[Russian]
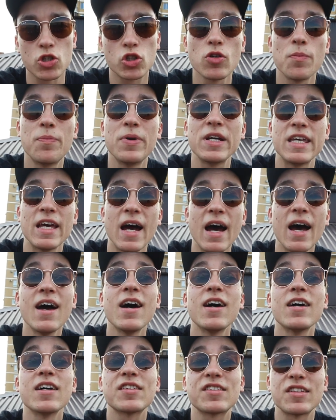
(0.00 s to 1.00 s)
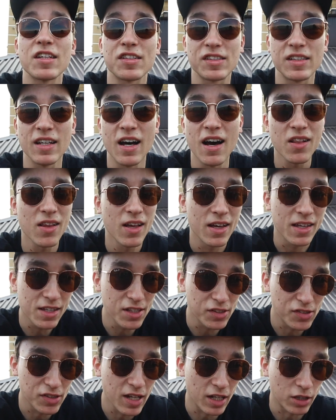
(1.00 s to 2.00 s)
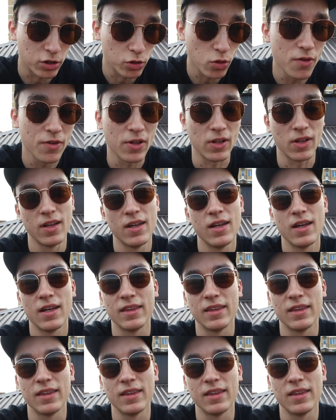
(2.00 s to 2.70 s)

чтобы я создал и изготовил